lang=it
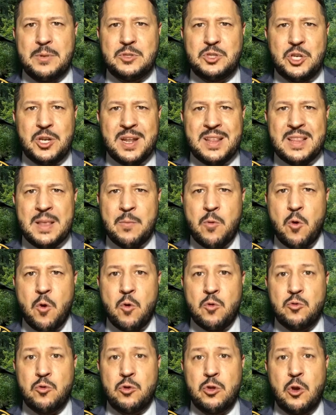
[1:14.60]
ci rendiamo
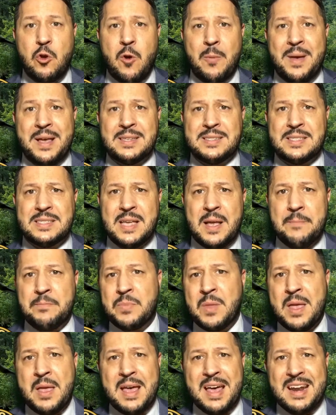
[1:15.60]
conto di come
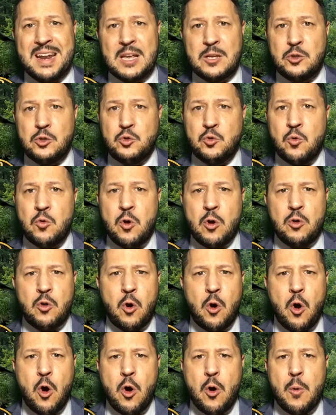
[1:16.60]
esse
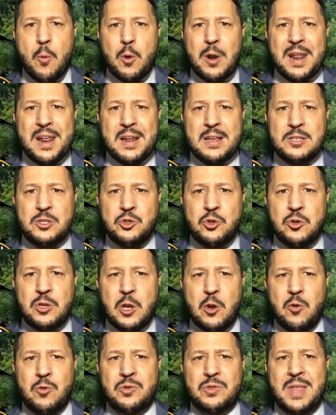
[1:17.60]
raggiungono le
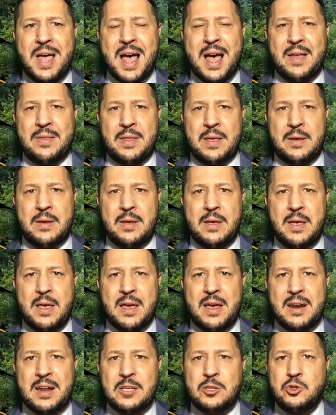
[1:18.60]
regioni
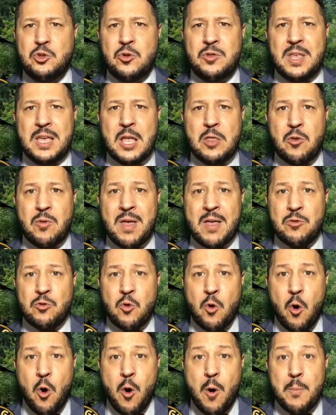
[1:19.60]
lontane, regioni che non
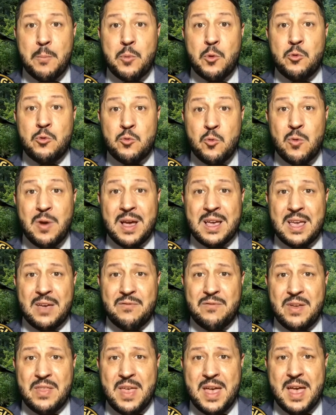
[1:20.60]
hanno più nulla a che
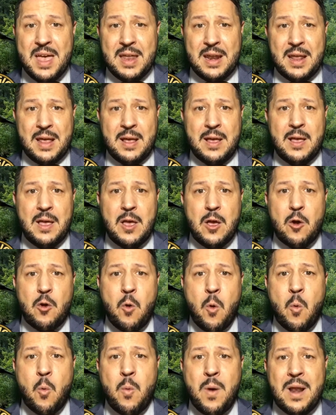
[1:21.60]
vedere
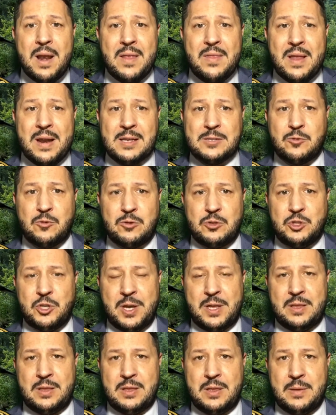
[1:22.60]
con quelle della
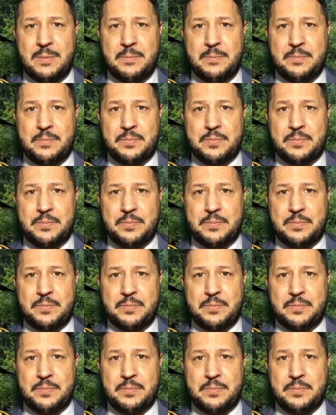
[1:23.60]
sorgente.